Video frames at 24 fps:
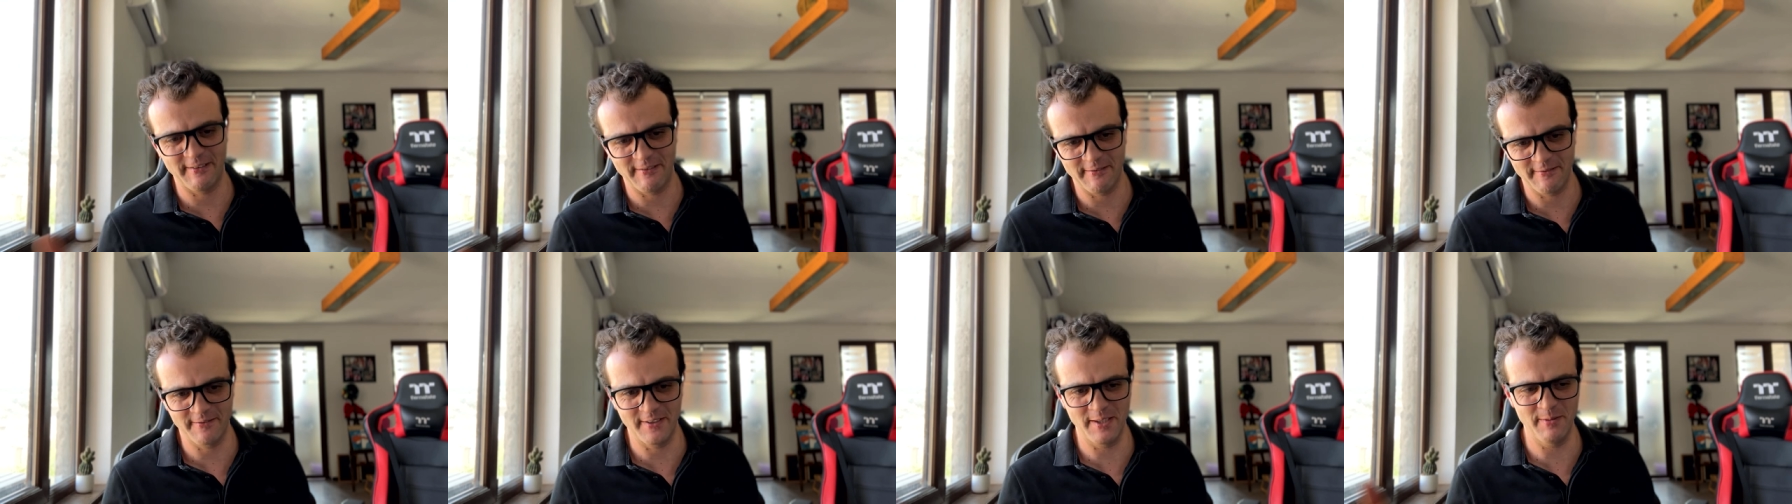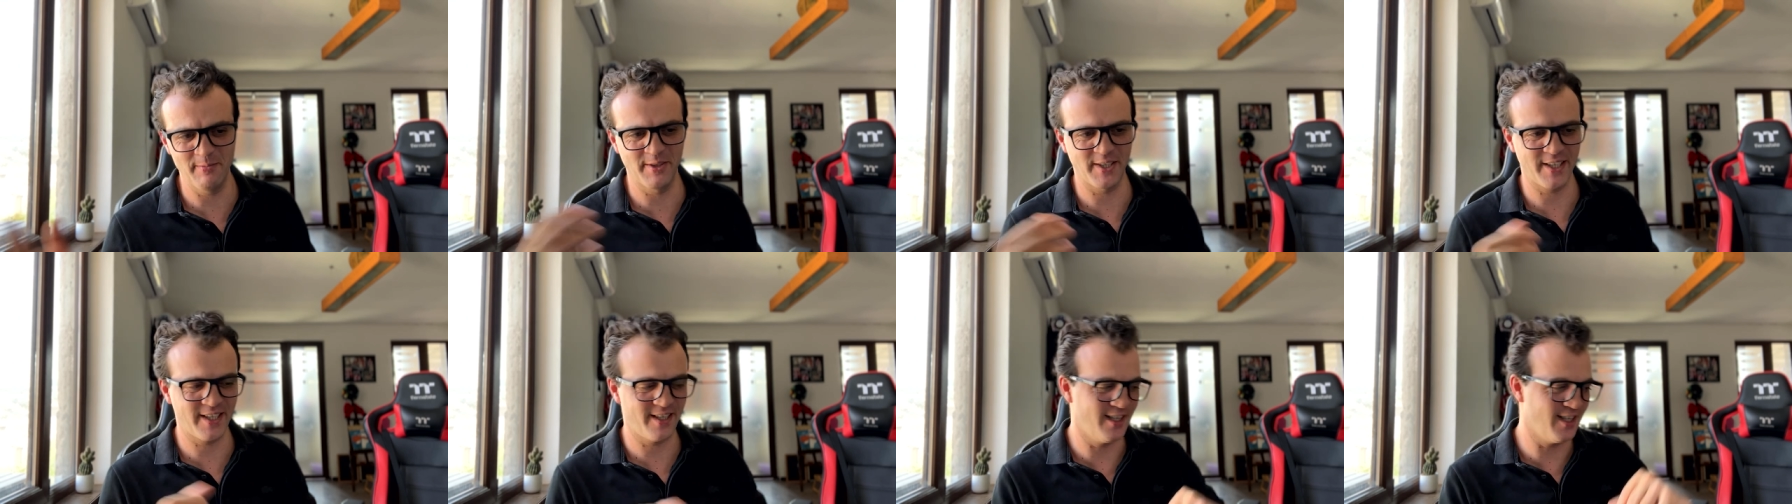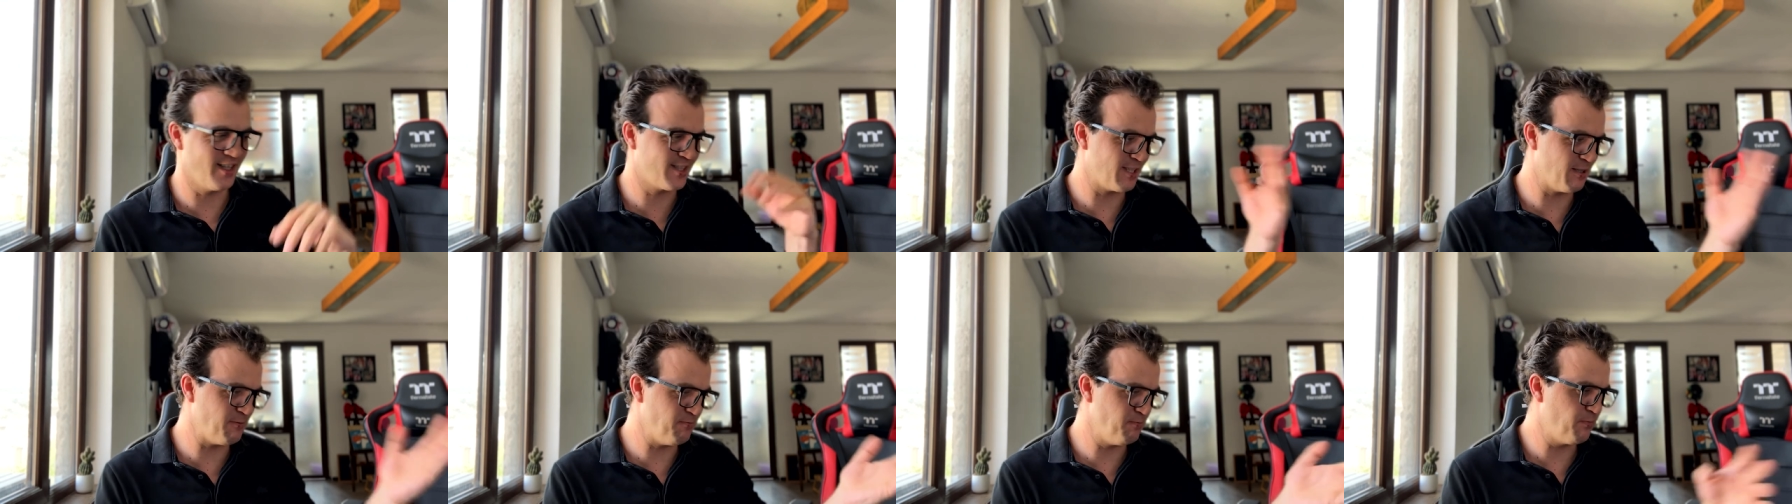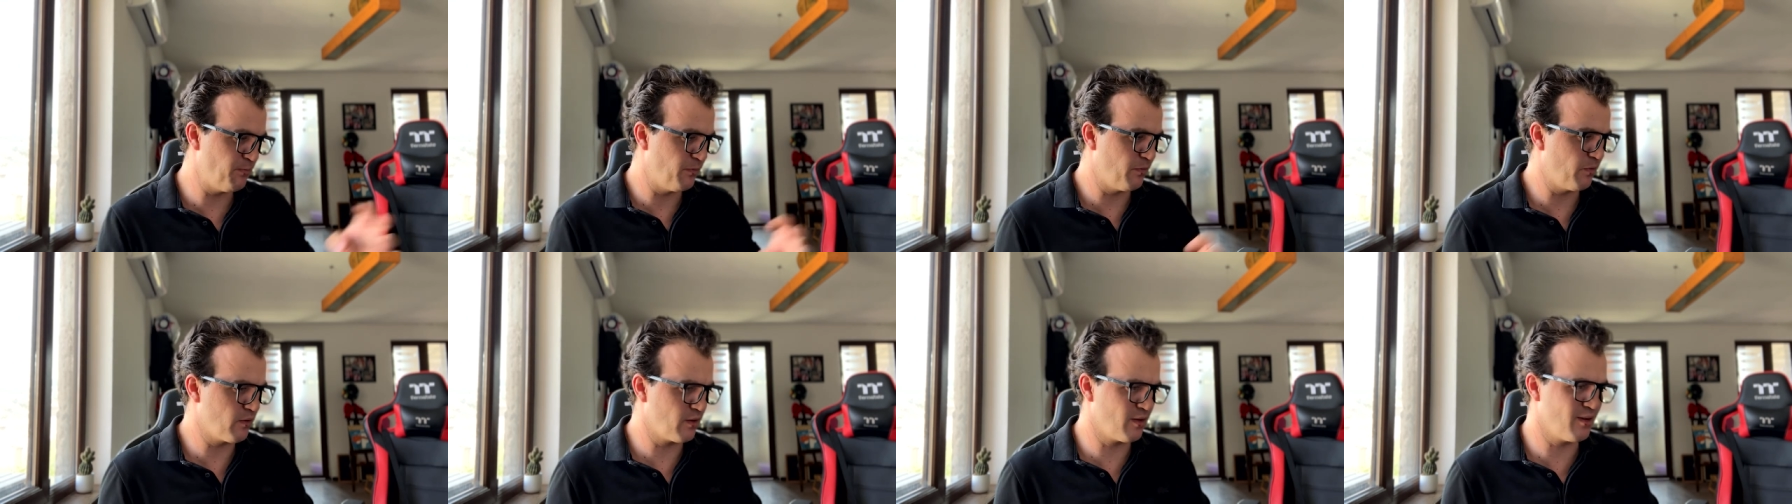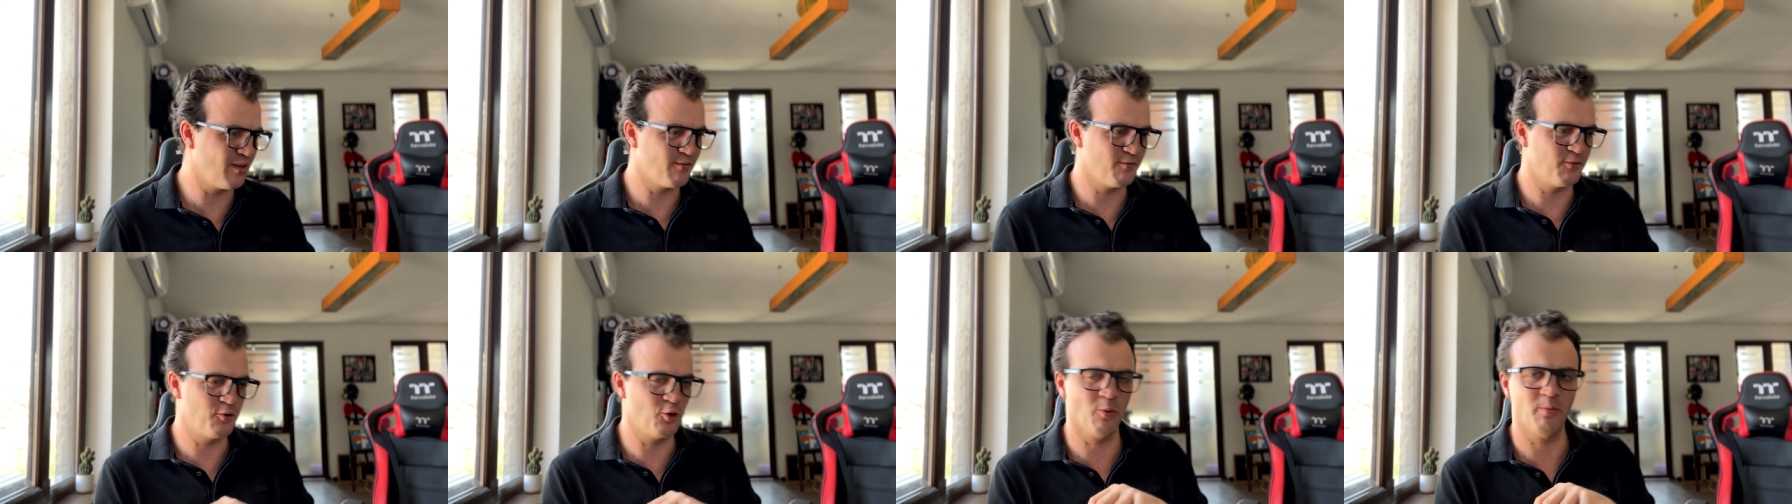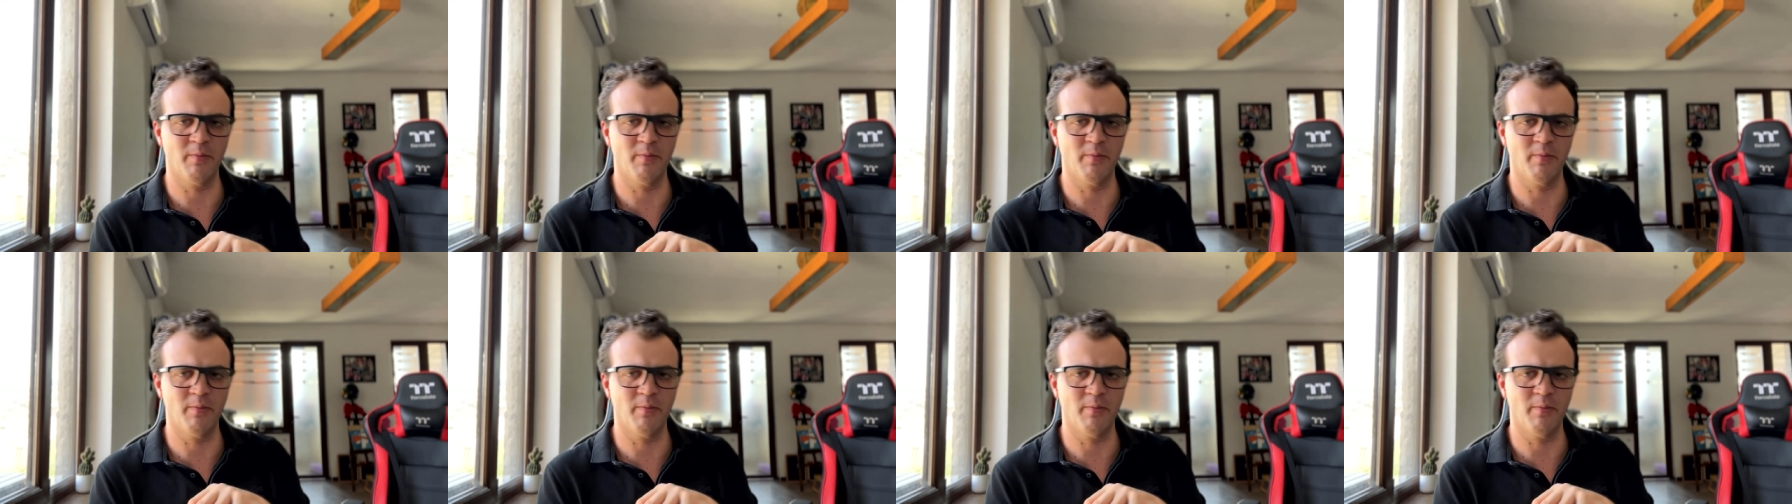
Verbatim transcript: выборы, а там все